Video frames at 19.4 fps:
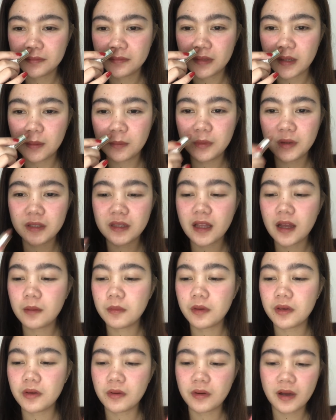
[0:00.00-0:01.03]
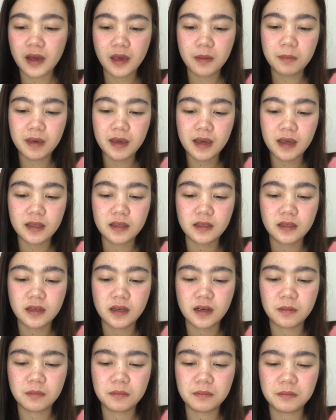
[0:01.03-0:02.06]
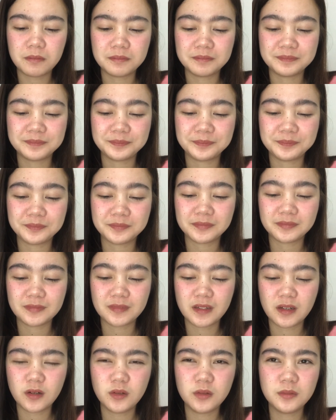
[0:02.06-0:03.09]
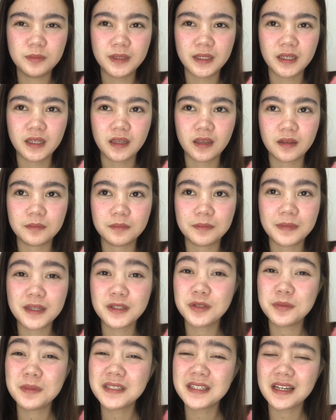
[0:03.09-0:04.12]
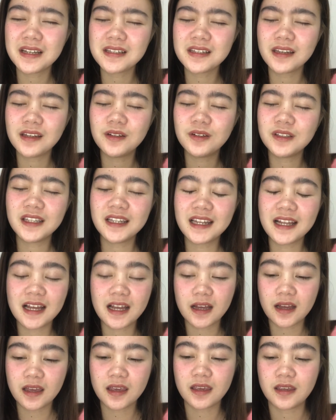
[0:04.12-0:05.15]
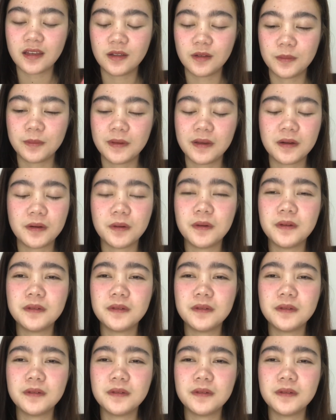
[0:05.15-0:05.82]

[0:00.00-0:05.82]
amoy na amoy yung chemical niya. Oh my, medyo masakit sa ilong na nakakahilo, pero